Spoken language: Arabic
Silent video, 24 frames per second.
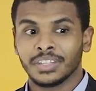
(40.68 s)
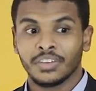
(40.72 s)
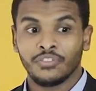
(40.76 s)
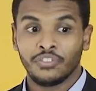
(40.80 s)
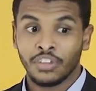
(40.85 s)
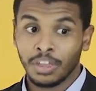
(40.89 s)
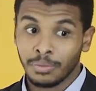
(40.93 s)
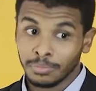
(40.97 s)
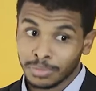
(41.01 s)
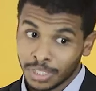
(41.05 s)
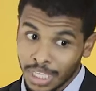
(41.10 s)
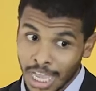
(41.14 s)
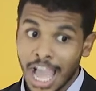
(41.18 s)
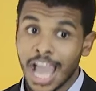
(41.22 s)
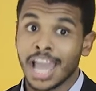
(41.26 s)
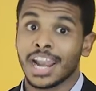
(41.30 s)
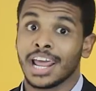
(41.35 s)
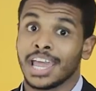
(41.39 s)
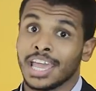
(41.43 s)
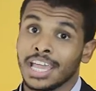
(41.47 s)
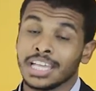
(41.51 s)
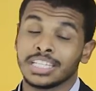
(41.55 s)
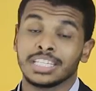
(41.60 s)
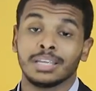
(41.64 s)
في امتحان
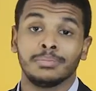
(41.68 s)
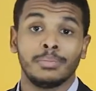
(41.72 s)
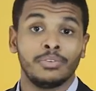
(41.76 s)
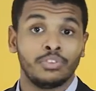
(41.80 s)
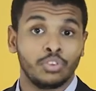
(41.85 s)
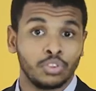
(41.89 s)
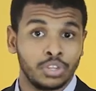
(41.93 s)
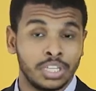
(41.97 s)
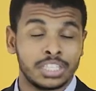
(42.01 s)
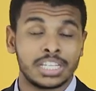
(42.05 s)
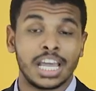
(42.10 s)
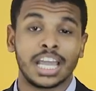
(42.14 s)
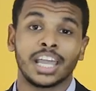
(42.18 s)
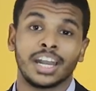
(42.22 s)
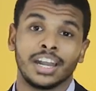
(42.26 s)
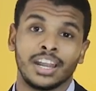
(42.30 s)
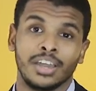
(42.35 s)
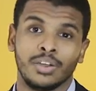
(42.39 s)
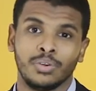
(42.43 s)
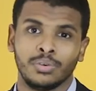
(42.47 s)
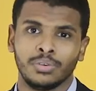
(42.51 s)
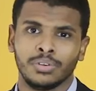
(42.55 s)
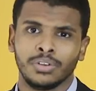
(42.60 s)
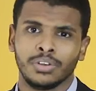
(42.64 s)
هيحصل المفروض نذاكر
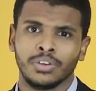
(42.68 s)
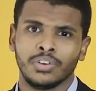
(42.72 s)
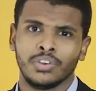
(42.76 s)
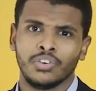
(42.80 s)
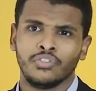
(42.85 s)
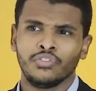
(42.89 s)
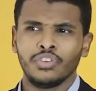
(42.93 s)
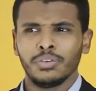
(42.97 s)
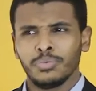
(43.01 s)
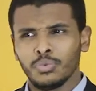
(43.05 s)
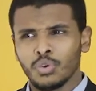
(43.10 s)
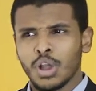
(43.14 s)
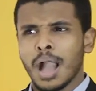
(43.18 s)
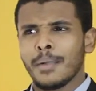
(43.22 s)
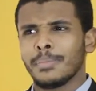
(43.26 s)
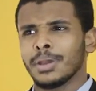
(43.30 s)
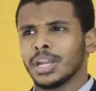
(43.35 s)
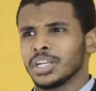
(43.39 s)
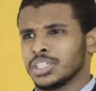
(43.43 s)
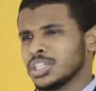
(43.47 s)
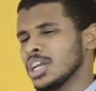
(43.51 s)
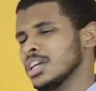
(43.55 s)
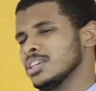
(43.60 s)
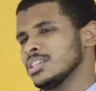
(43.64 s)
له في
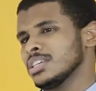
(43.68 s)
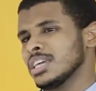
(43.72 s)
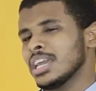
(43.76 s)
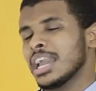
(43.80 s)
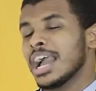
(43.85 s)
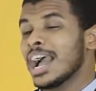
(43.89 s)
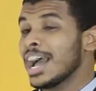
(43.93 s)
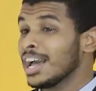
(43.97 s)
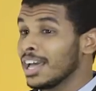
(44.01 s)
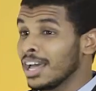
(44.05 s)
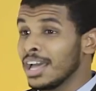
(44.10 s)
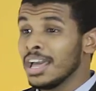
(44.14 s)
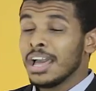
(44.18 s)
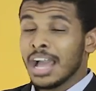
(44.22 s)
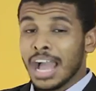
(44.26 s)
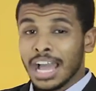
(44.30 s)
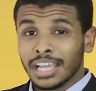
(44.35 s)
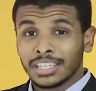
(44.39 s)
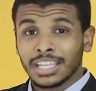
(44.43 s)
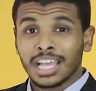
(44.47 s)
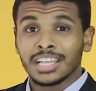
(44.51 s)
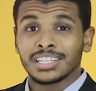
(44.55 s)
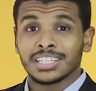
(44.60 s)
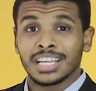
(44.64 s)
مقابلة شخصية
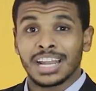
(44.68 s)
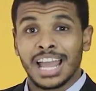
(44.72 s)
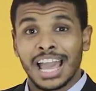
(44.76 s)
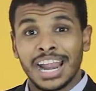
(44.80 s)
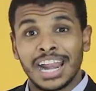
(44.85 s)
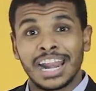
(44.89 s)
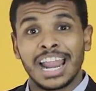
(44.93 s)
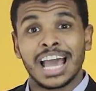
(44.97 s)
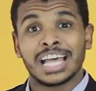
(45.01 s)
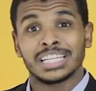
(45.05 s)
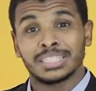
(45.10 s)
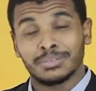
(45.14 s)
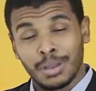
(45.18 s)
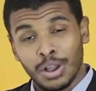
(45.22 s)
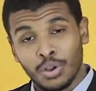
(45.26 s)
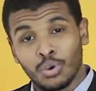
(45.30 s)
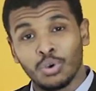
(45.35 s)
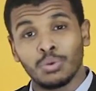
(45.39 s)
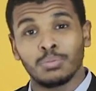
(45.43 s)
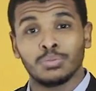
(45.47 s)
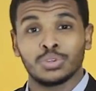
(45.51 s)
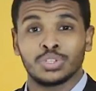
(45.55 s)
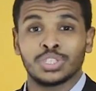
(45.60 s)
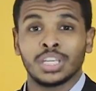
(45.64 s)
هتحصل أنا لازم
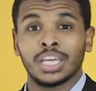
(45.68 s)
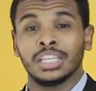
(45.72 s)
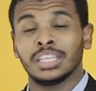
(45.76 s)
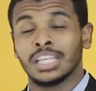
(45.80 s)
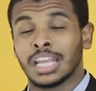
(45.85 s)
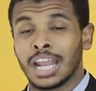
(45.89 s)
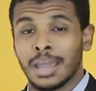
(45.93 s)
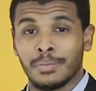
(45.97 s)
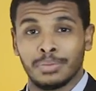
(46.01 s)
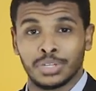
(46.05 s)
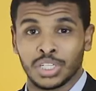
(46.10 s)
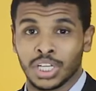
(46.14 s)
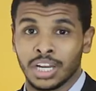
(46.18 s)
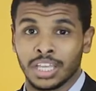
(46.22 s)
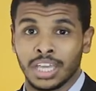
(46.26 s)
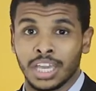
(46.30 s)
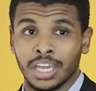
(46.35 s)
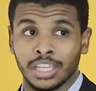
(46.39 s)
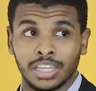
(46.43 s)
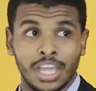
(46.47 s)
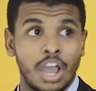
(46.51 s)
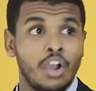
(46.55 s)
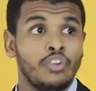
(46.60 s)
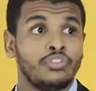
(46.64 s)
أكون مستعد لها بشكل
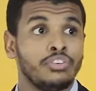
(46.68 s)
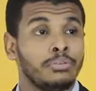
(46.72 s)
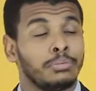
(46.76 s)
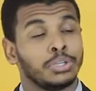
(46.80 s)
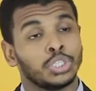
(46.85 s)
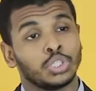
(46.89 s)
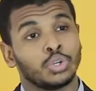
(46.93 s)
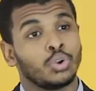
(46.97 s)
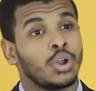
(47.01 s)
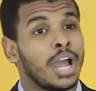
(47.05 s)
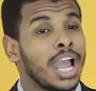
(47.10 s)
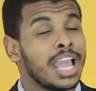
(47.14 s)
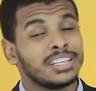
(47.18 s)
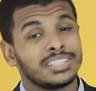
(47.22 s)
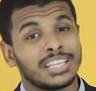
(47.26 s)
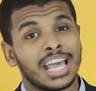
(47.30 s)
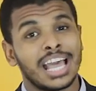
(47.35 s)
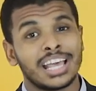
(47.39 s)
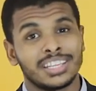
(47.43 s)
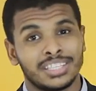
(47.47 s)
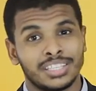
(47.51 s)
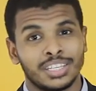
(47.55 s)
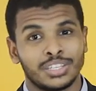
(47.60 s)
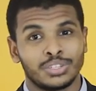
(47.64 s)
جيد أو في مشروع عايز
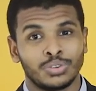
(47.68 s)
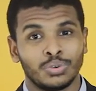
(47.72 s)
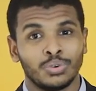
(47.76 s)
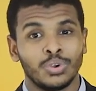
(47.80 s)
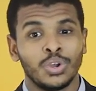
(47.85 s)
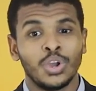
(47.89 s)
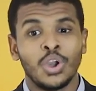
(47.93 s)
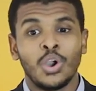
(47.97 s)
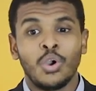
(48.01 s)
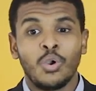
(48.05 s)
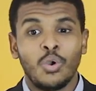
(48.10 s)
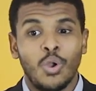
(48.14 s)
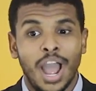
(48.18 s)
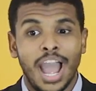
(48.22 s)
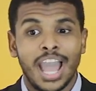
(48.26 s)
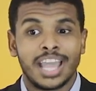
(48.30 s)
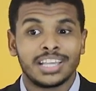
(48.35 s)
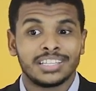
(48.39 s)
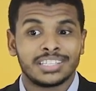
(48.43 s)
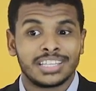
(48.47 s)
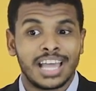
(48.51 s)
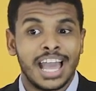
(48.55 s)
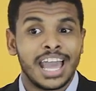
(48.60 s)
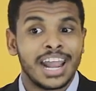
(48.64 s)
أسسه
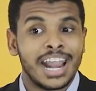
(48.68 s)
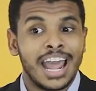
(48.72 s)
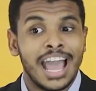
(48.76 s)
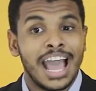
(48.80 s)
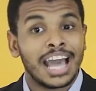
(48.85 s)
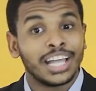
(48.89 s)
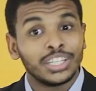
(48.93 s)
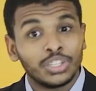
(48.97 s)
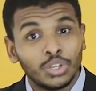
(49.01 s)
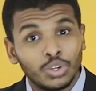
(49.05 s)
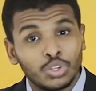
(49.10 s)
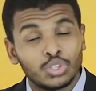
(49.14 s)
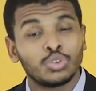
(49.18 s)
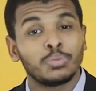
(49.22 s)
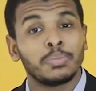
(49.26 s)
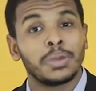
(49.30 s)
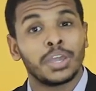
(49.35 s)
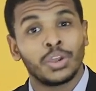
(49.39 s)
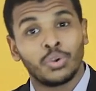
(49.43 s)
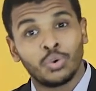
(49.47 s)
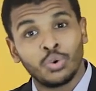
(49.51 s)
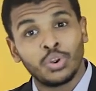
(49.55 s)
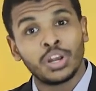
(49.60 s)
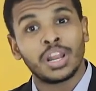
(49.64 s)
وعايز أنا أدرسه
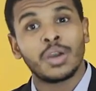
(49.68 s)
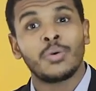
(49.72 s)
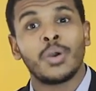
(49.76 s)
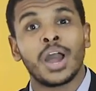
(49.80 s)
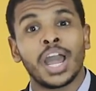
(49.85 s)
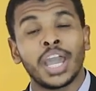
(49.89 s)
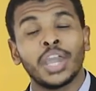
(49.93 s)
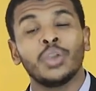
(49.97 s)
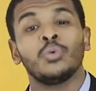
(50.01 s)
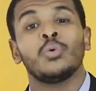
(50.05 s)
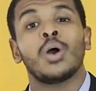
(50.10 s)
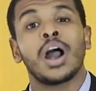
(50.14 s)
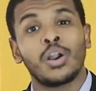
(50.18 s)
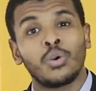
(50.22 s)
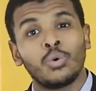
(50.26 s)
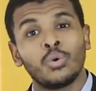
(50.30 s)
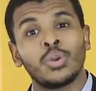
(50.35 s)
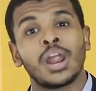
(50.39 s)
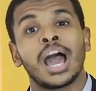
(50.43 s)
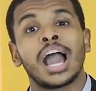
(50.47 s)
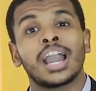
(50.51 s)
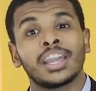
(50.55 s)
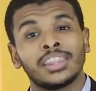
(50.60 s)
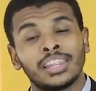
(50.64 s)
بكل نواحي
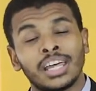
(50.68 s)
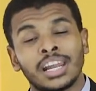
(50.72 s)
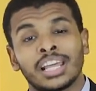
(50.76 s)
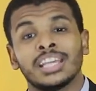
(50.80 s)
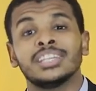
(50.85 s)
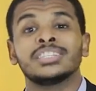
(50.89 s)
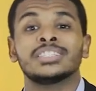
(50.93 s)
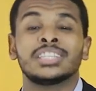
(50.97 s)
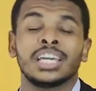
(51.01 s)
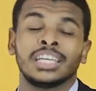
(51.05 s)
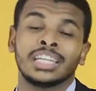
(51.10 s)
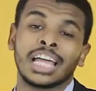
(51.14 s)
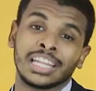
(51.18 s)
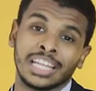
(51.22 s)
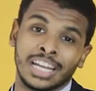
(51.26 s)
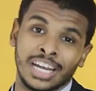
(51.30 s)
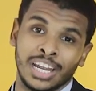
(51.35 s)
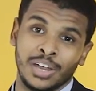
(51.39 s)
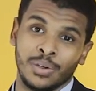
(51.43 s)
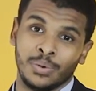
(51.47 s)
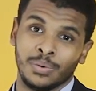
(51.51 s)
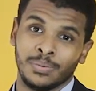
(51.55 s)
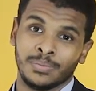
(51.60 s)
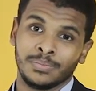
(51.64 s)
وأكون أكثر استعدادا
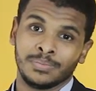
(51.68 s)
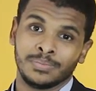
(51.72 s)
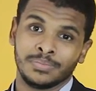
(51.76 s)
له